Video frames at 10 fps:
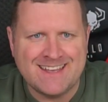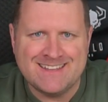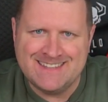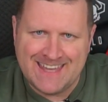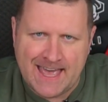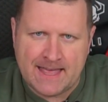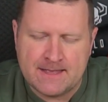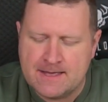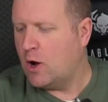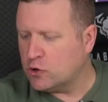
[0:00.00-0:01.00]
Nie.
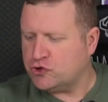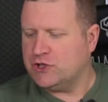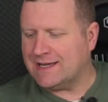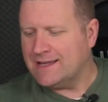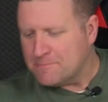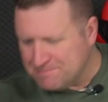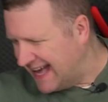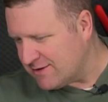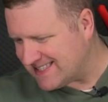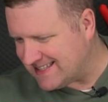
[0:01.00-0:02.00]
Odcinek
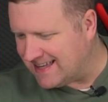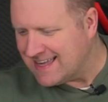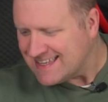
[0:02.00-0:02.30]
mięsny.